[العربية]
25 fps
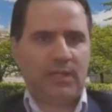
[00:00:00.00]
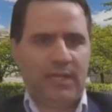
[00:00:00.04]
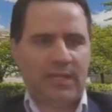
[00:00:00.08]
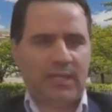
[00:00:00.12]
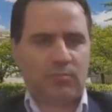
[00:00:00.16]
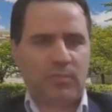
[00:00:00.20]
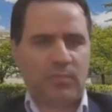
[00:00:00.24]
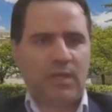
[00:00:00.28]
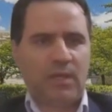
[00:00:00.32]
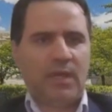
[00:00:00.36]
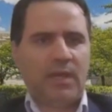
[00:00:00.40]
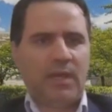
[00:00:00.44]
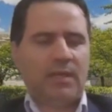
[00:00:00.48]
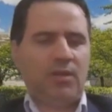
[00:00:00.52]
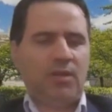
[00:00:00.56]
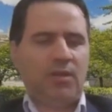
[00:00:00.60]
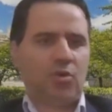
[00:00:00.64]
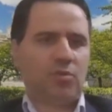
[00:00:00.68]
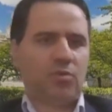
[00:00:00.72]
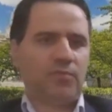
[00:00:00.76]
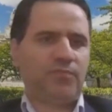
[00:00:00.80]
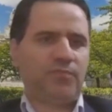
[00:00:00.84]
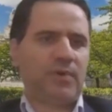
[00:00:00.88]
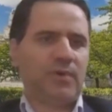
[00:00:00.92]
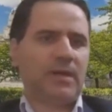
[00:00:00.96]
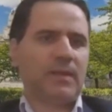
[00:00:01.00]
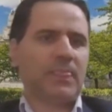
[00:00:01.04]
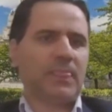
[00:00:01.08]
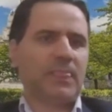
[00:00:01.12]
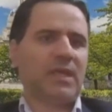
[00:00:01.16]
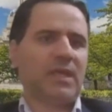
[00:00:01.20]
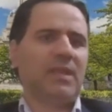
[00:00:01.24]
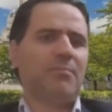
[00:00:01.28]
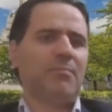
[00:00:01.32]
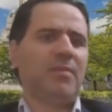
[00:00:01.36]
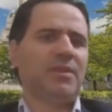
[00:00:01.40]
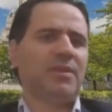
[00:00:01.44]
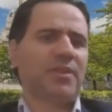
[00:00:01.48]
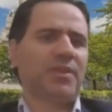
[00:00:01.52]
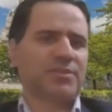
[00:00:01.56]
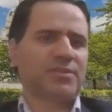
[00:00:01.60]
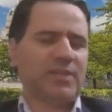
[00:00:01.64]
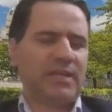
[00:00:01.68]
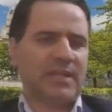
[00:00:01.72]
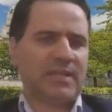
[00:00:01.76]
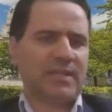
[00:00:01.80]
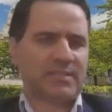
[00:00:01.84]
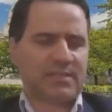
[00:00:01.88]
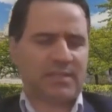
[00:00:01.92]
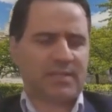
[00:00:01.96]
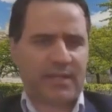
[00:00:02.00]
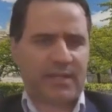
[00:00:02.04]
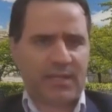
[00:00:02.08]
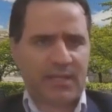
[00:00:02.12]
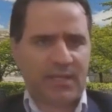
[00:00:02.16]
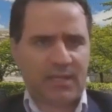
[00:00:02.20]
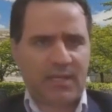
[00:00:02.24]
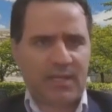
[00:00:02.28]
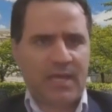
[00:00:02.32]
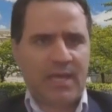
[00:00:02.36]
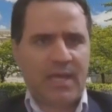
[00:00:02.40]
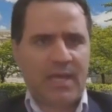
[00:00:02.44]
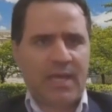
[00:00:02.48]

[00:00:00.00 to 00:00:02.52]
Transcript: للحكم الحكم فلما نرجع الى التاريخ